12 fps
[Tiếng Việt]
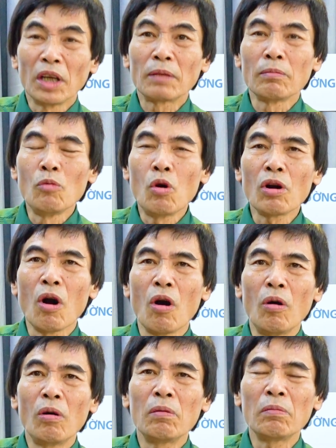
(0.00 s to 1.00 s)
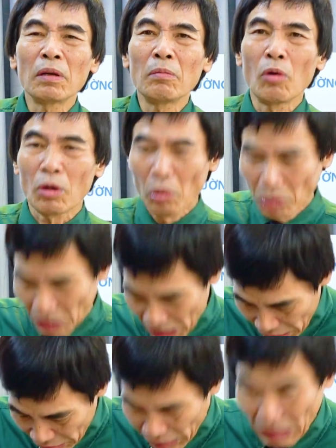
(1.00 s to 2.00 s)
lịch mua đồ một đôi
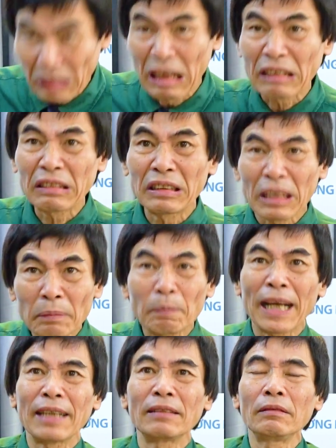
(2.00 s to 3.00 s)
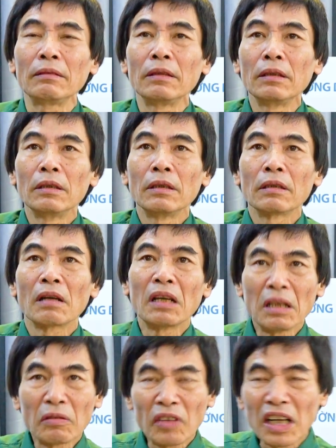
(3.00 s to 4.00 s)
giày ở tây đắt chích
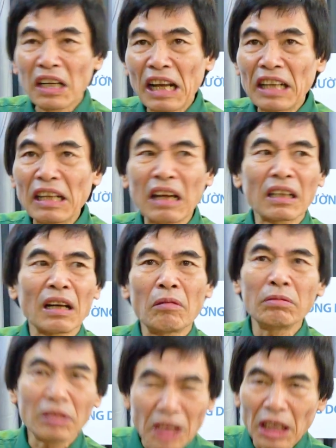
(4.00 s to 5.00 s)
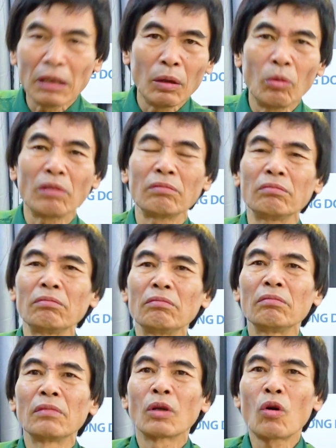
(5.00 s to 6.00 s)
đây đường về để đặt đóng xịn luôn
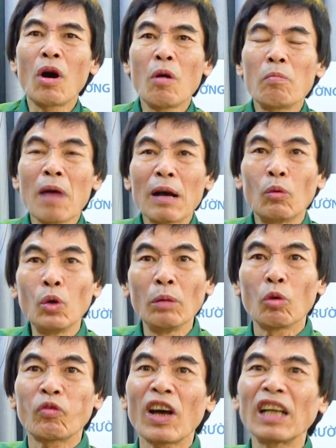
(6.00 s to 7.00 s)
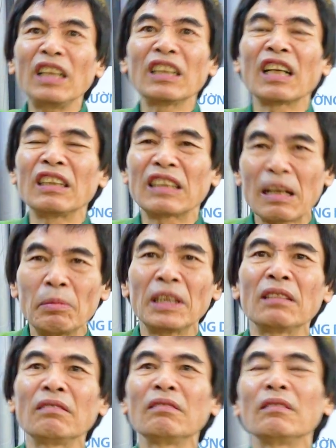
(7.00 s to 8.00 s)
có ông mang nguyên một vali giày sang bên kia